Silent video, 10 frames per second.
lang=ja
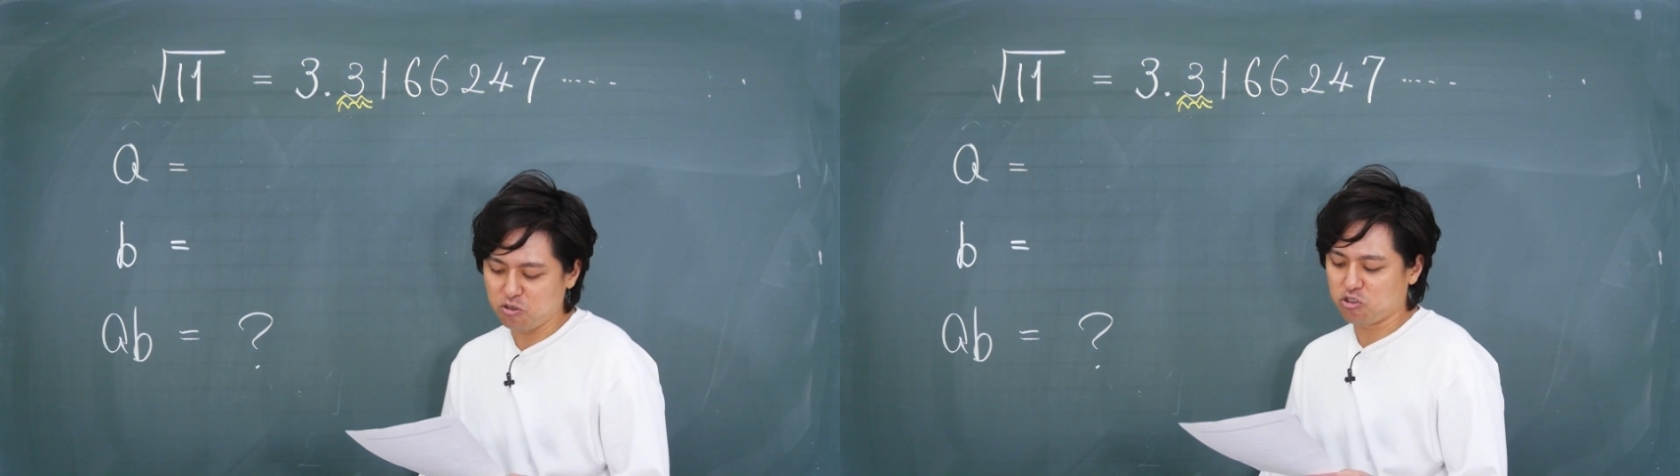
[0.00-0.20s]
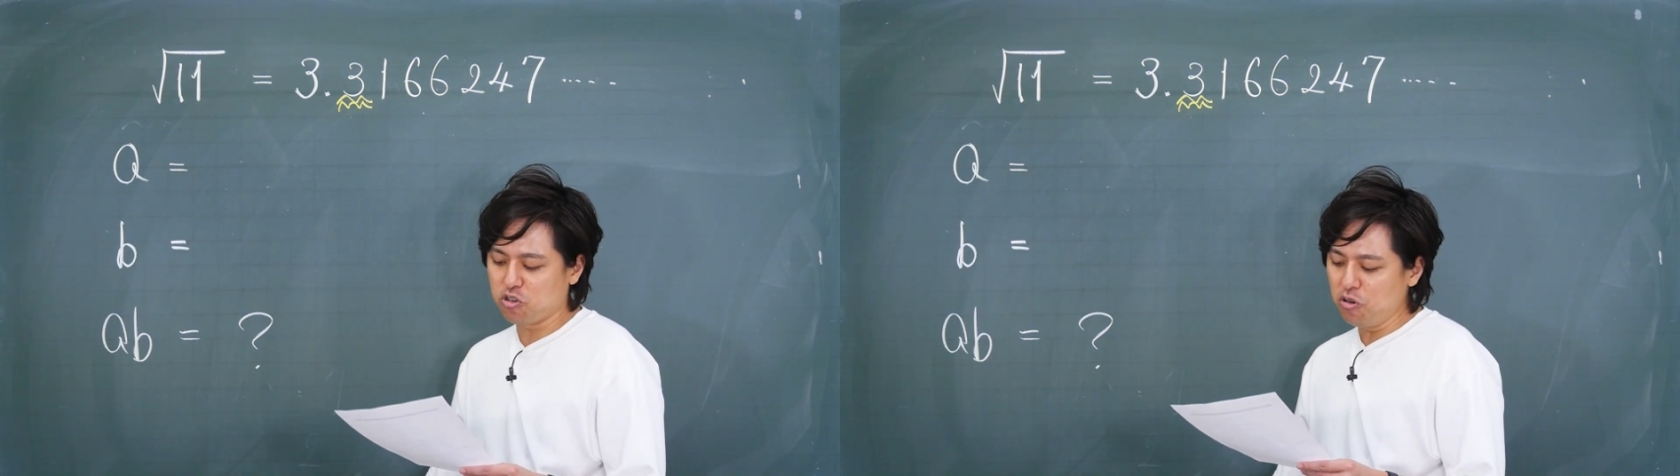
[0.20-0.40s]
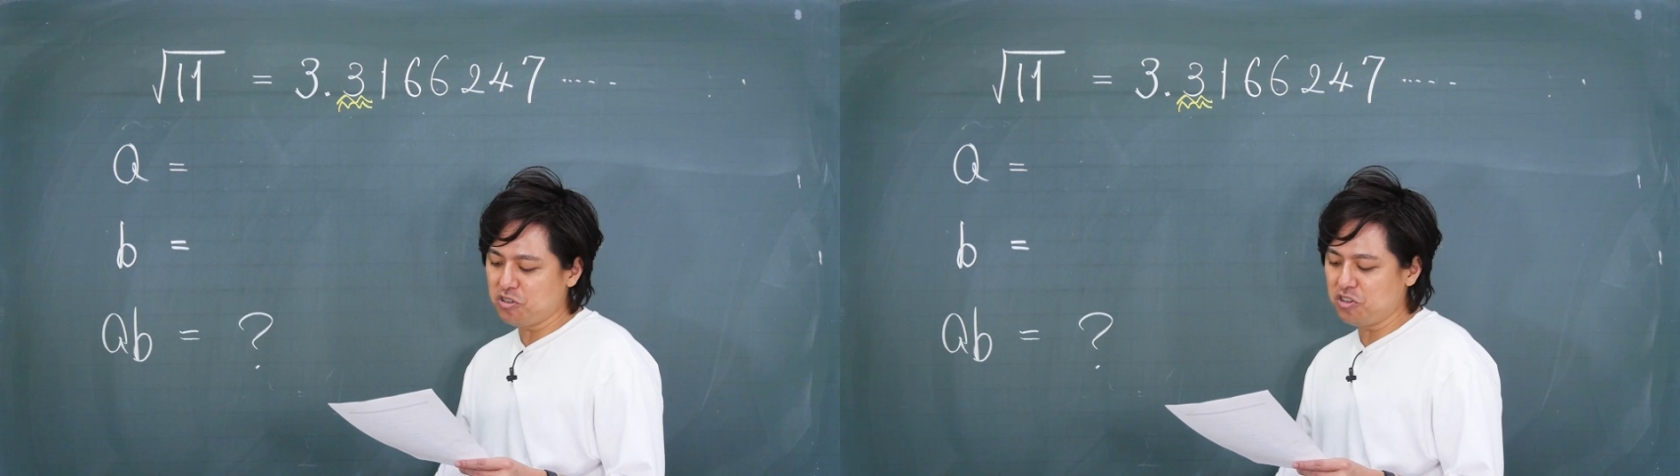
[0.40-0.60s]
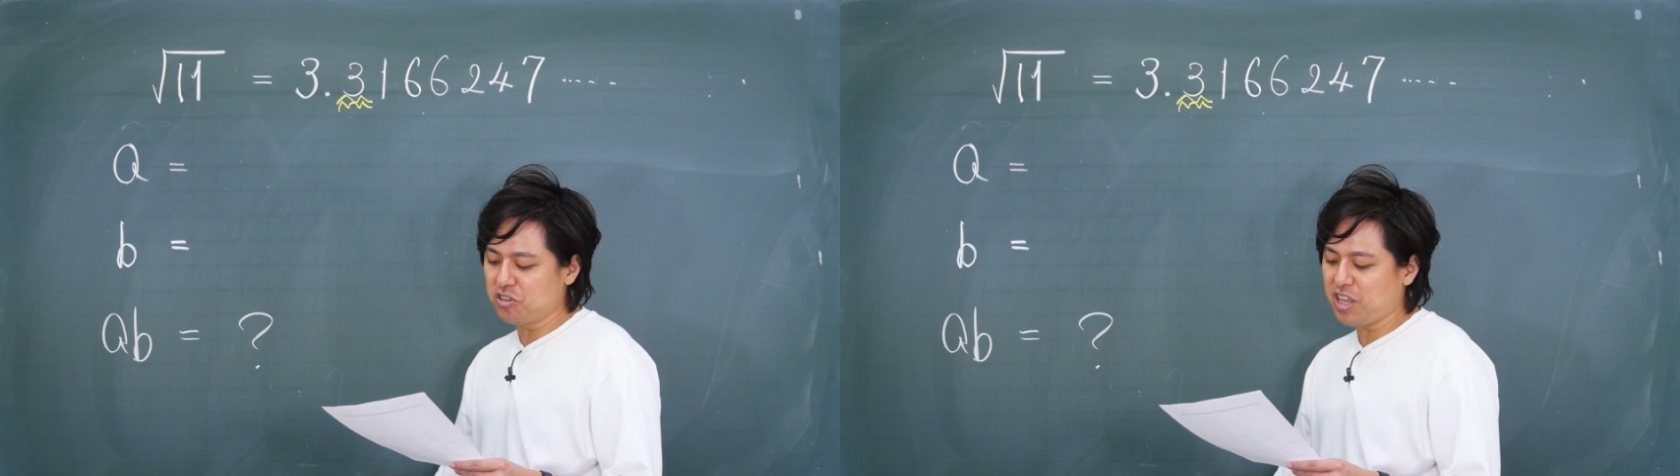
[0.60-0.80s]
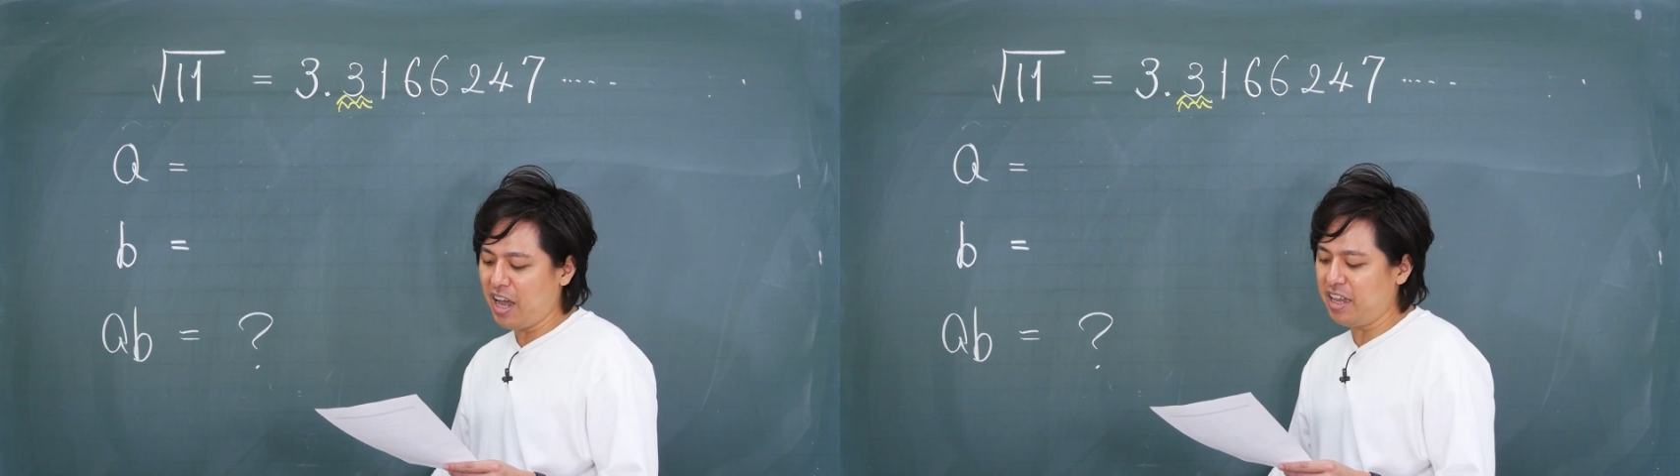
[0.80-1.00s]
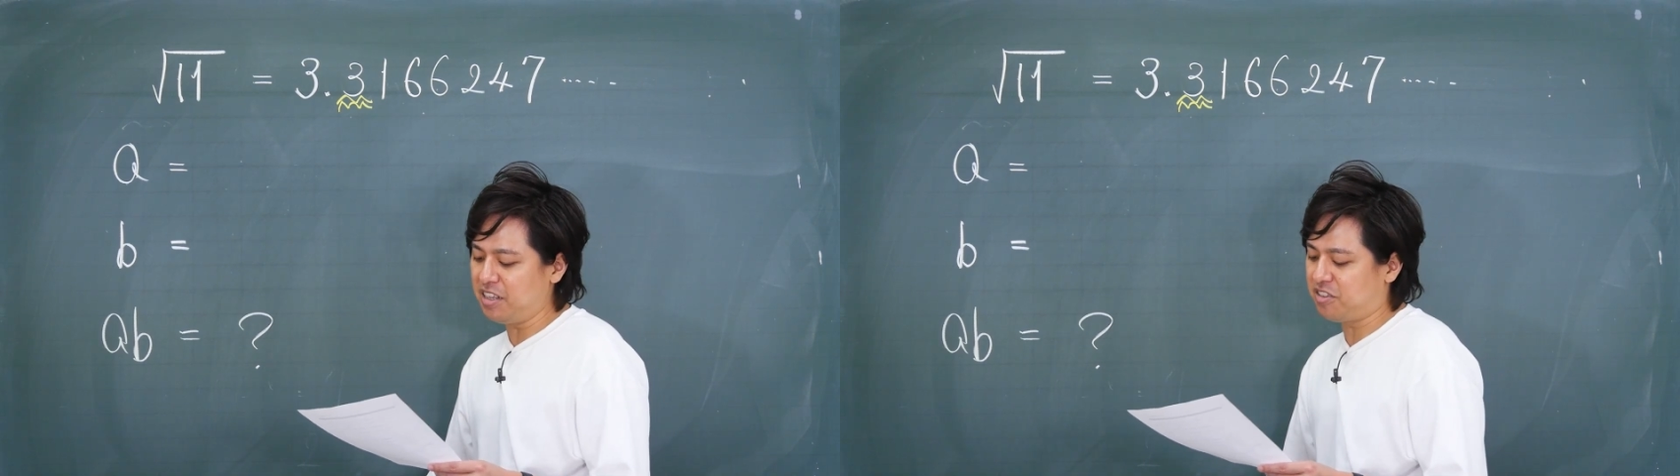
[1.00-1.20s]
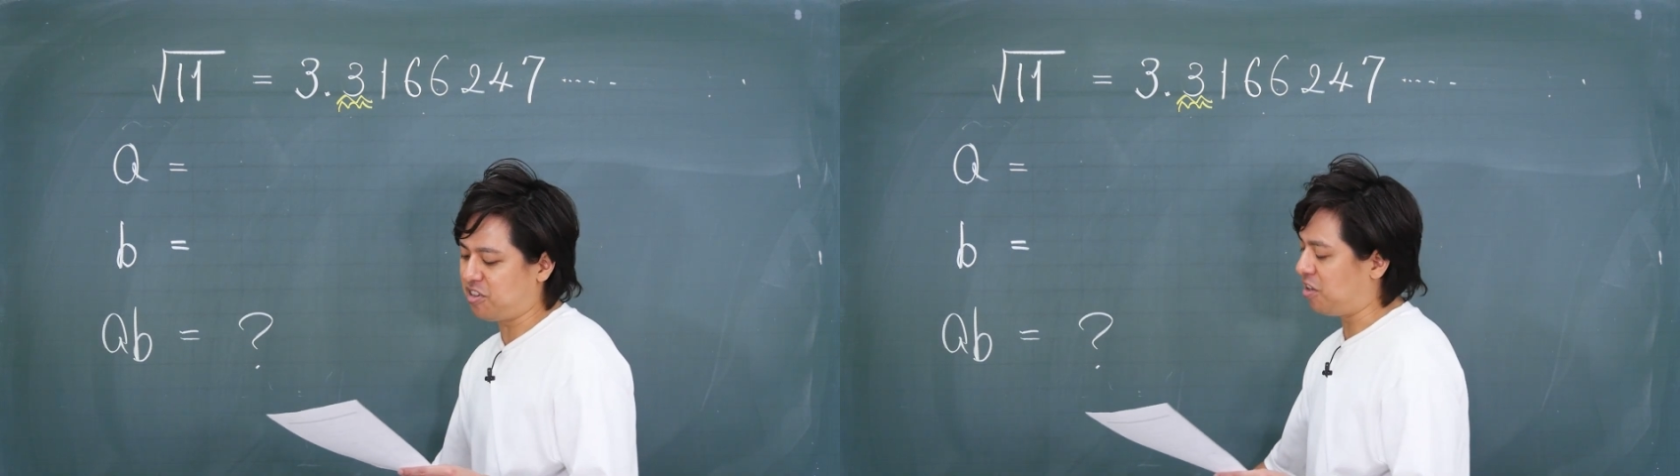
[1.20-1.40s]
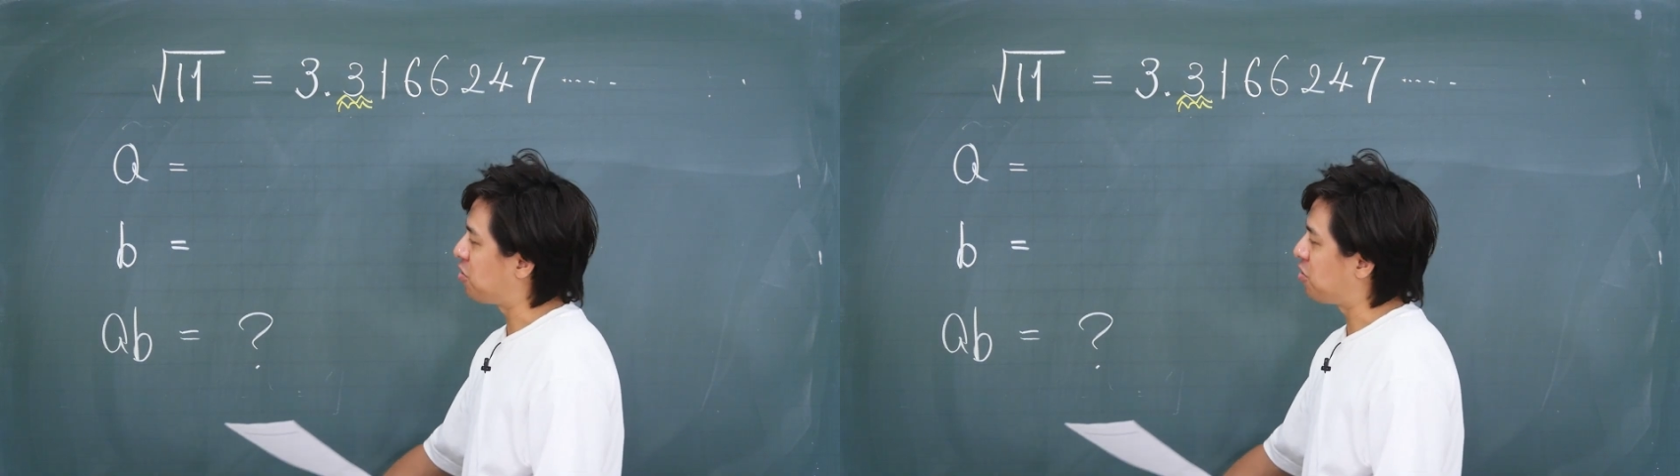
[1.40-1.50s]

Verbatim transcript: の小数だいいちい